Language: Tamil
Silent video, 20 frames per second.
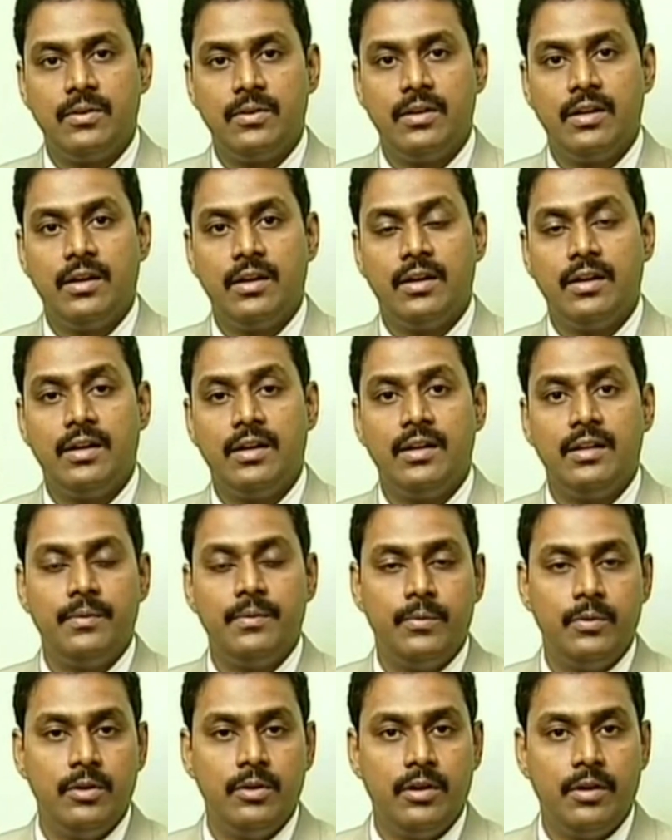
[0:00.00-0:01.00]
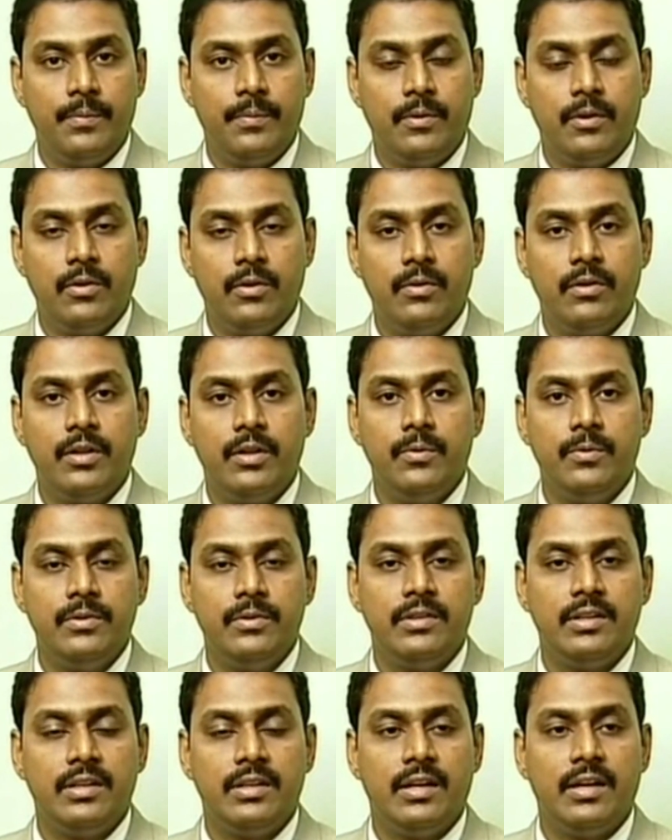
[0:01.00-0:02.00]
சொல்கிறாங்கன்னா அந்த முதுகில் போடக்கூடிய
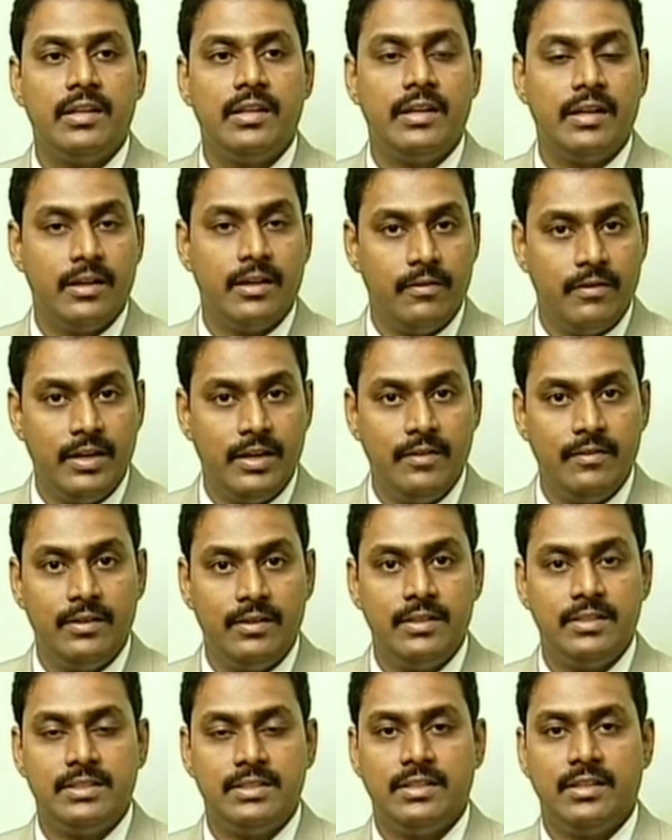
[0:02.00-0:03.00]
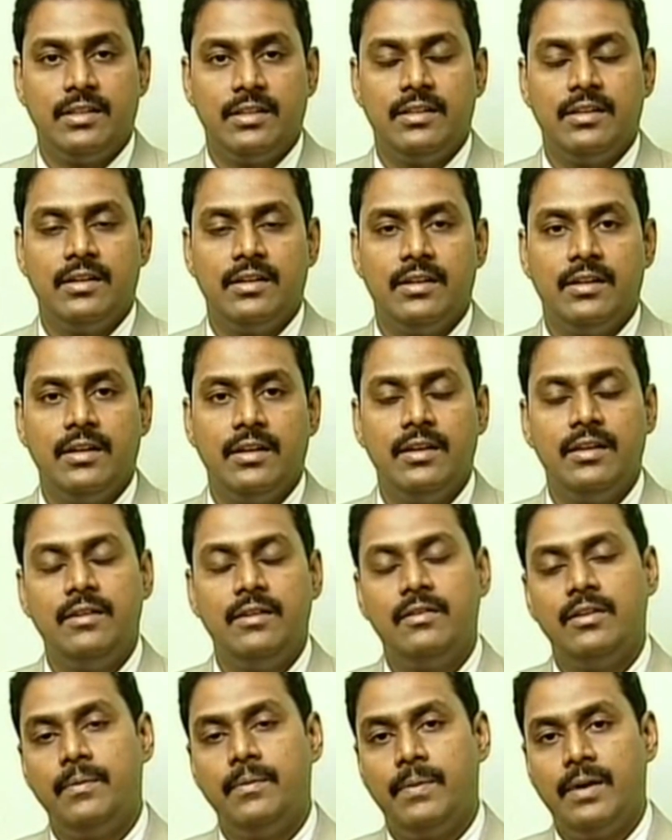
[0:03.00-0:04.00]
ஊசியினால தான் எனக்கு வலி வந்துச்சுங்கிறது இருக்குது இது
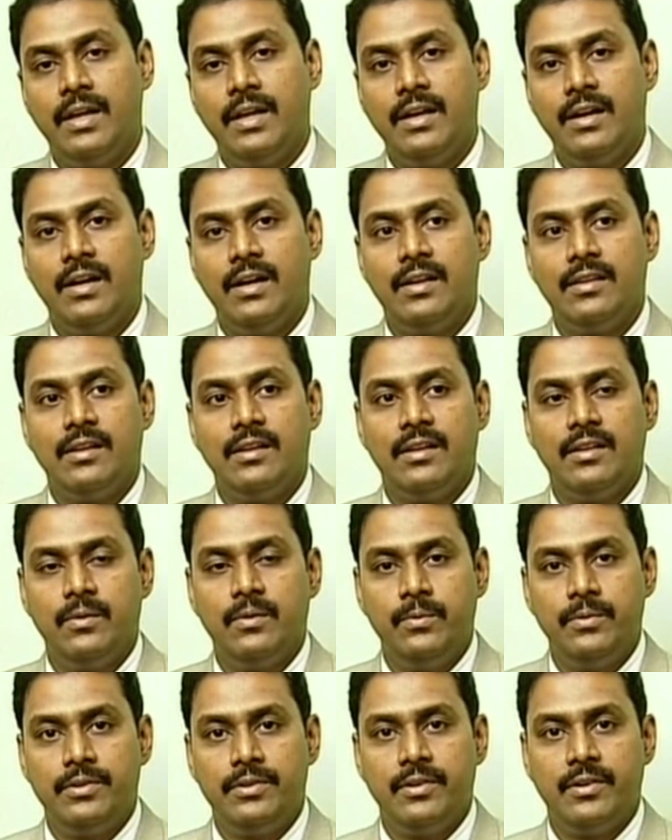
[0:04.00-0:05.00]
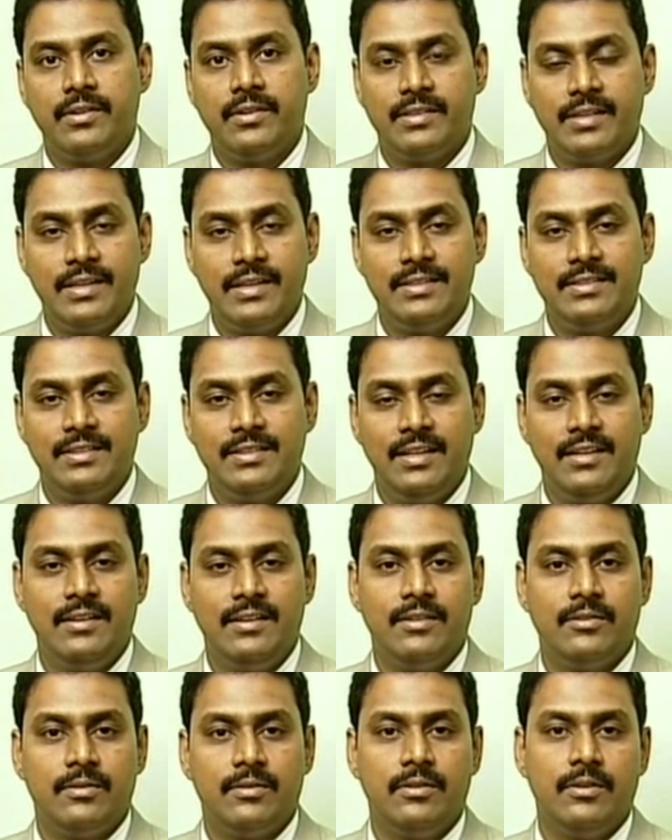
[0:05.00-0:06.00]
வந்து பழைய காலத்தில் அந்த ஊசியோட சைஸ்
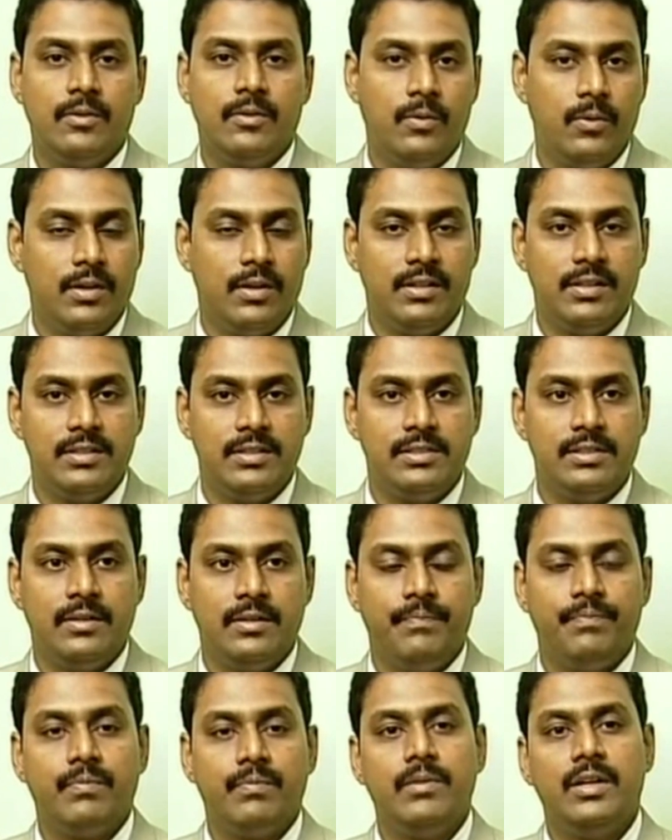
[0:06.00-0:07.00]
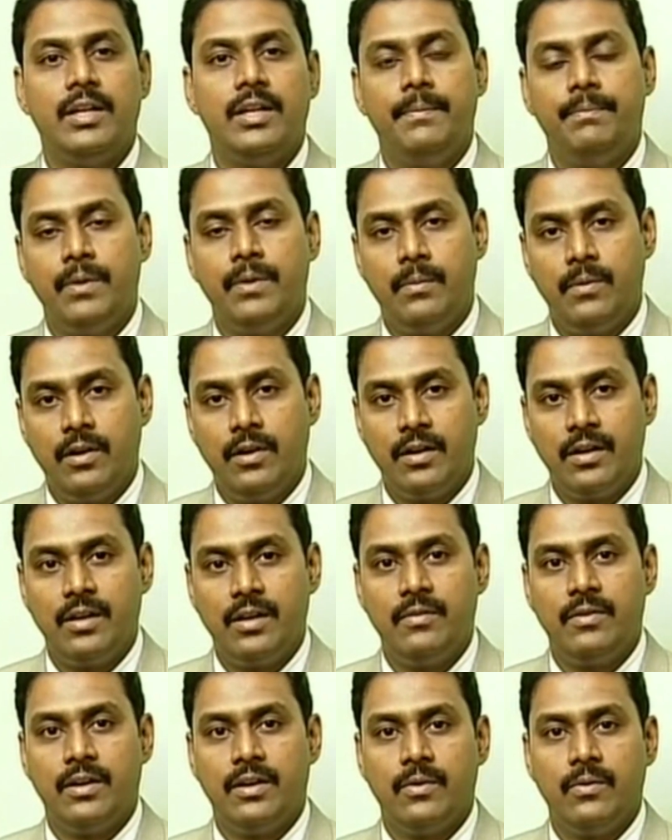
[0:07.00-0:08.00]
திக்னஸ் வந்து கூட இருந்துச்சு பட் இப்போ
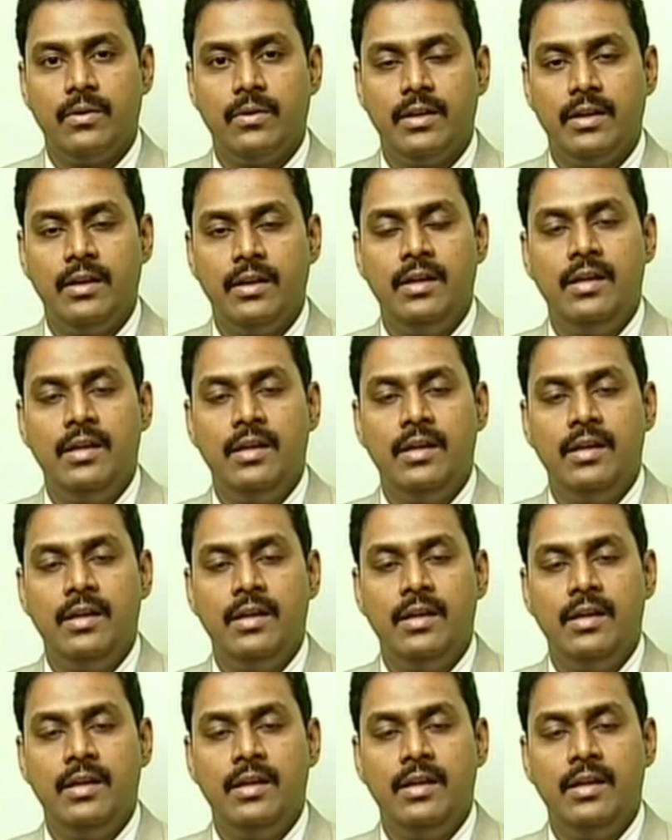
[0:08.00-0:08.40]
மாடர்னாக வரக்கூடிய